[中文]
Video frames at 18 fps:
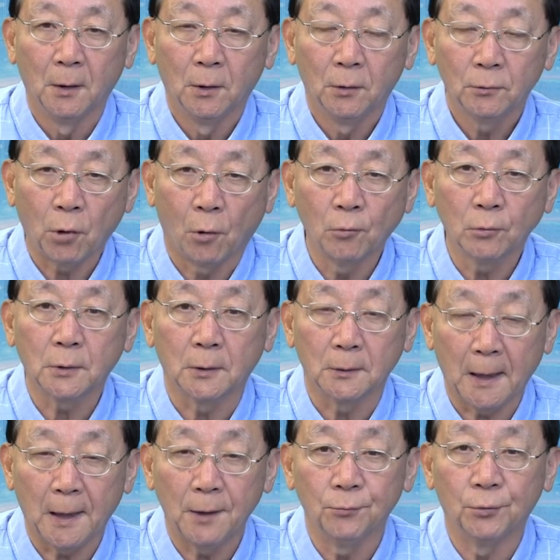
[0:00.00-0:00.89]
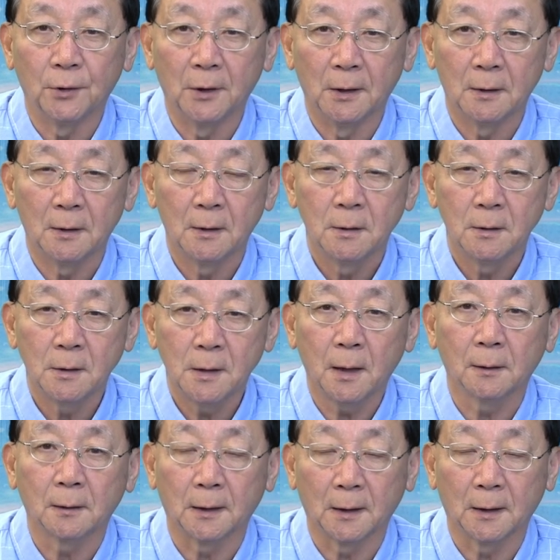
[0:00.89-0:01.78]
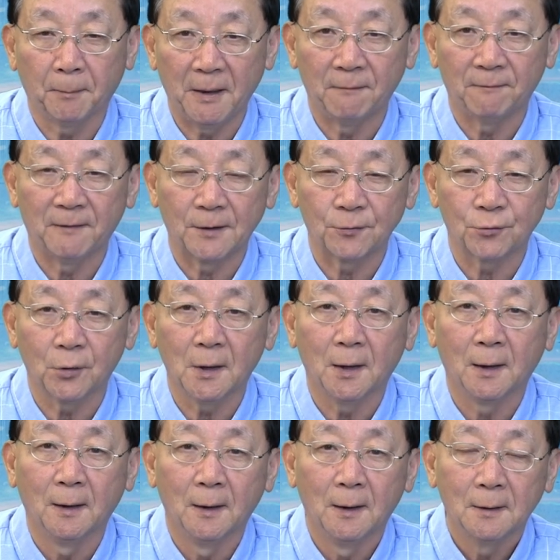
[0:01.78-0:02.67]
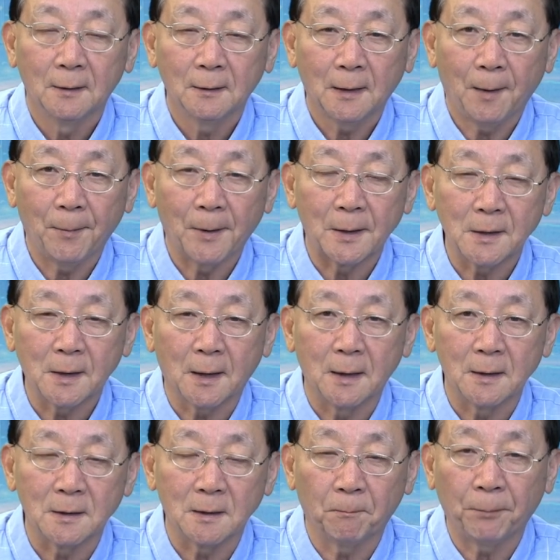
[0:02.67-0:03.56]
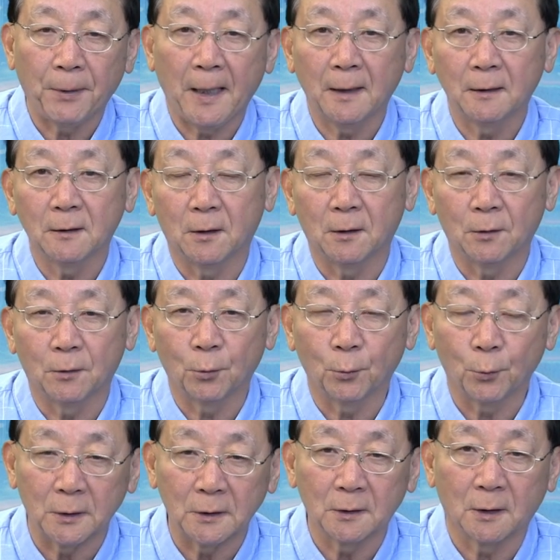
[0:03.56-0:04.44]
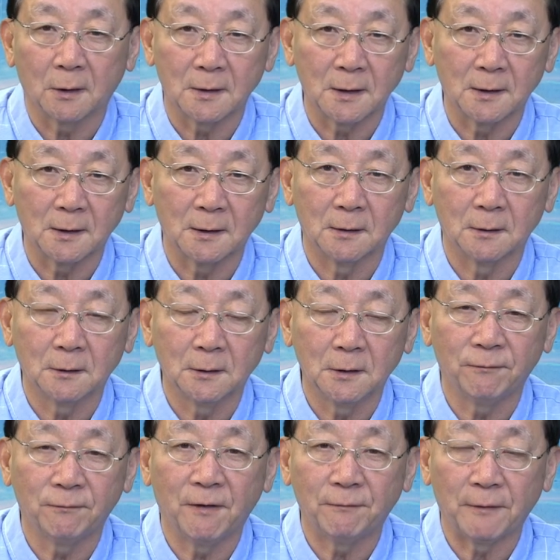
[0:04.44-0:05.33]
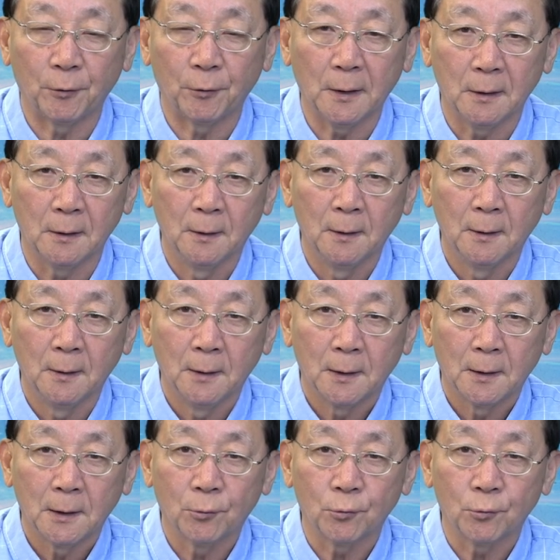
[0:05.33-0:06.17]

同等待遇的这样的一个办法。所以，他把这个案子拍到回到这个地方法院，给我